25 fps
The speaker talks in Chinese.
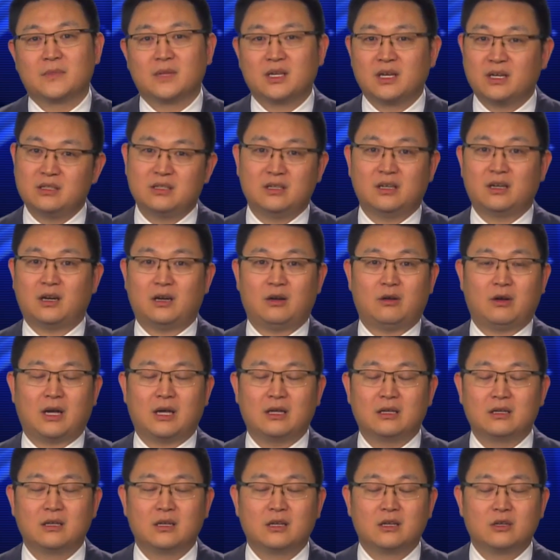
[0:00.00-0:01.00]
肯定好
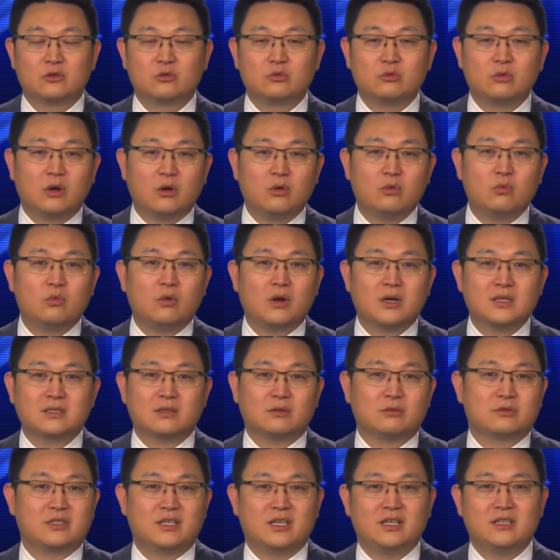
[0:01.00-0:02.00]
啊。如果我
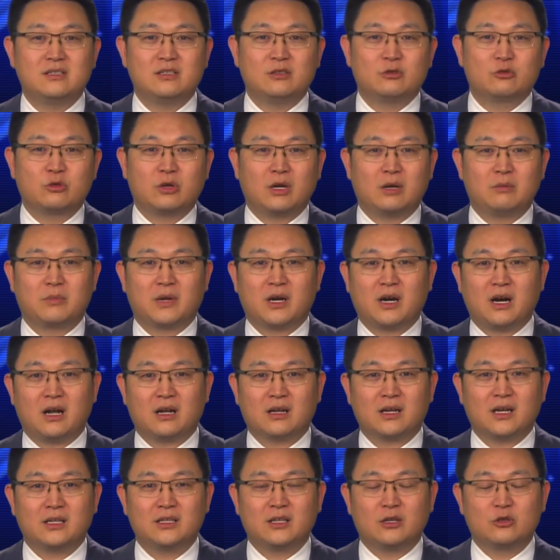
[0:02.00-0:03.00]
走亲戚串门
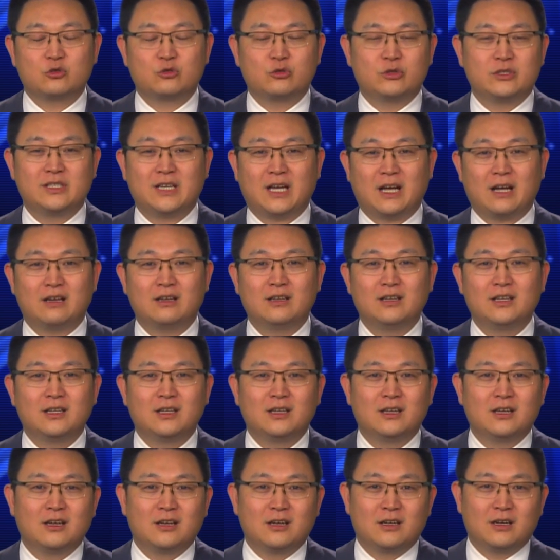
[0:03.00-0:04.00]
啊，看到谁家，
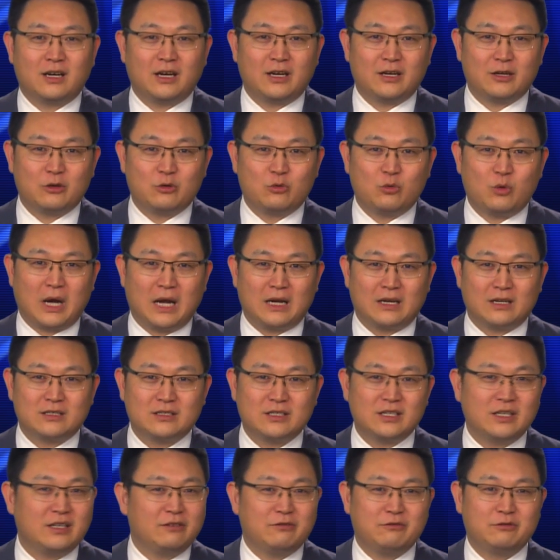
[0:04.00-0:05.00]
哎，挂了
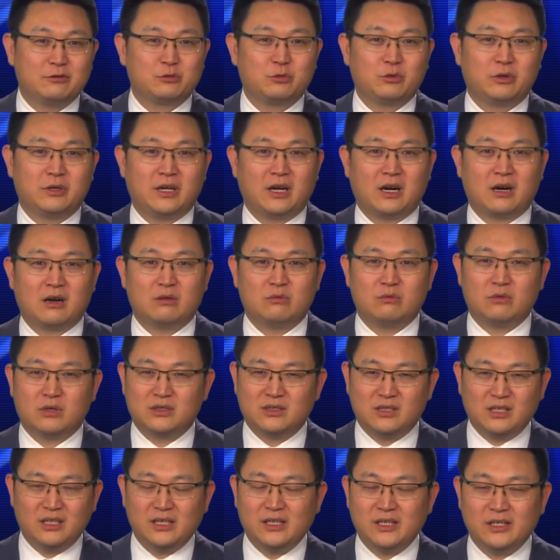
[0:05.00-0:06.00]
这幅对联，我
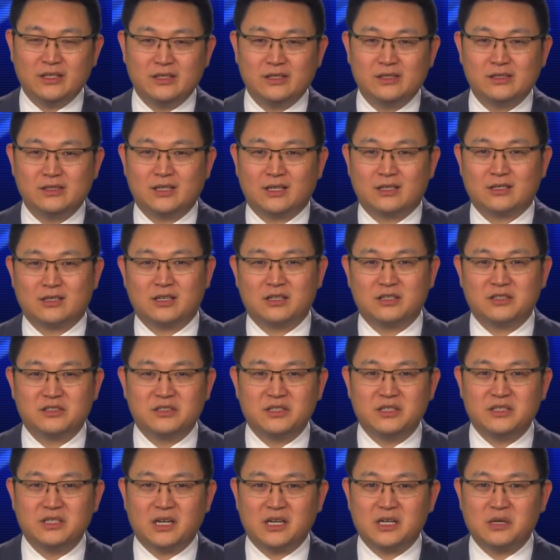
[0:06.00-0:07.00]
第一个印象是
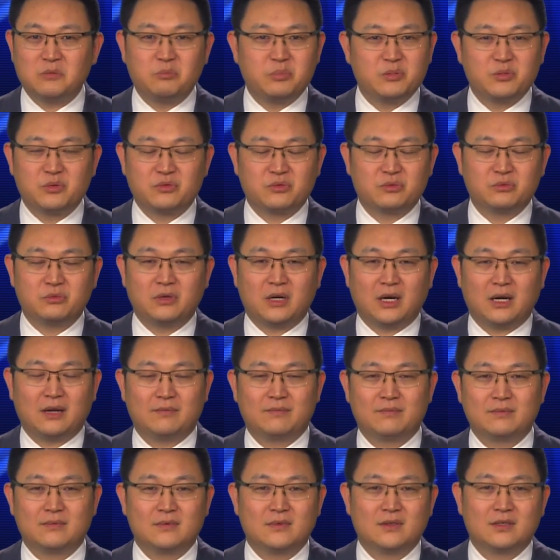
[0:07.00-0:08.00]
这家人不俗
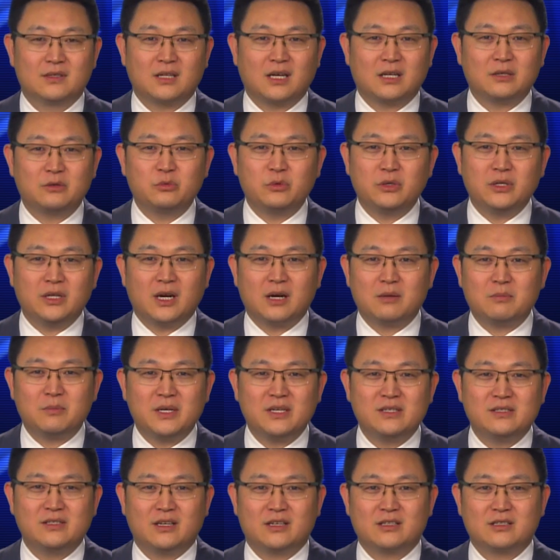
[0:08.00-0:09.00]
啊。他对联
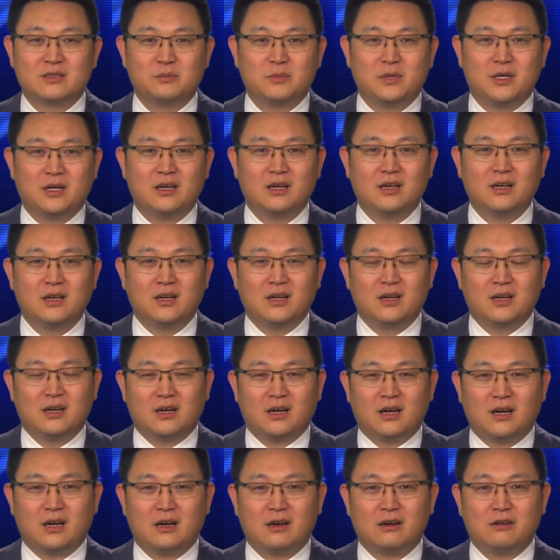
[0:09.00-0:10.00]
没写什么
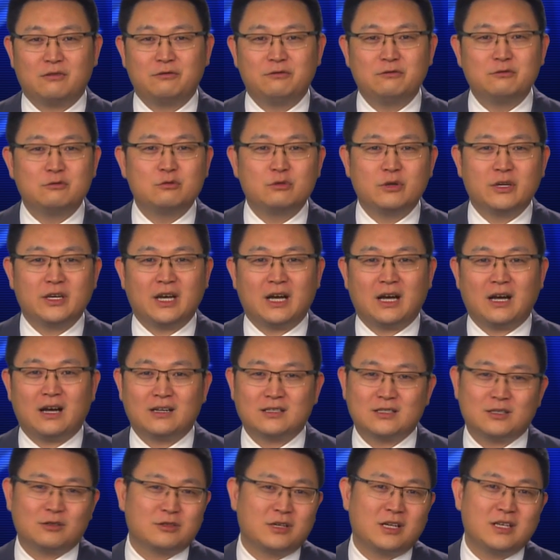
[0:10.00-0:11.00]
啊，富贵
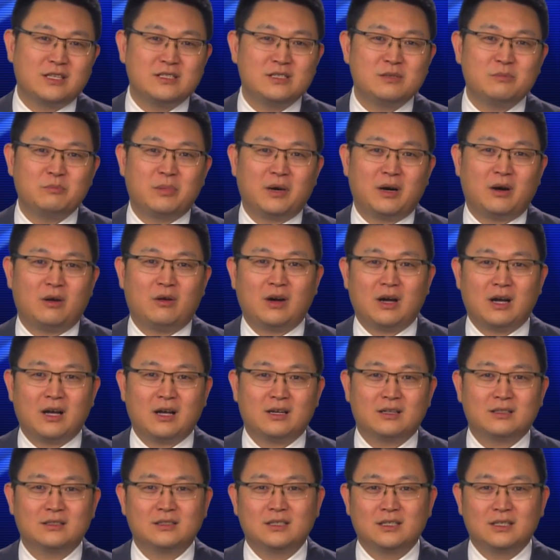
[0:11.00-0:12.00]
啊，朝三进宝
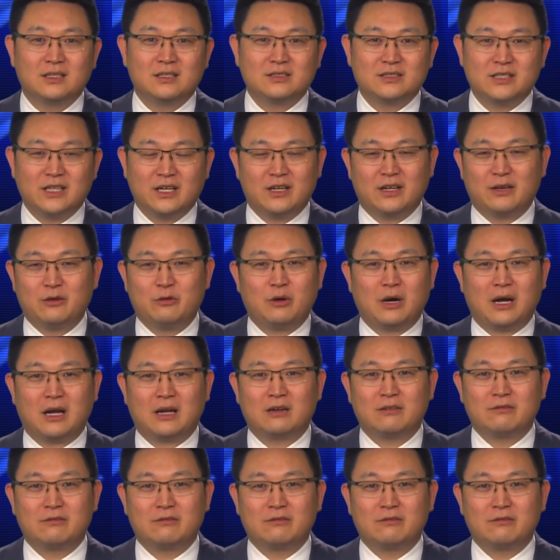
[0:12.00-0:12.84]
啊这类话，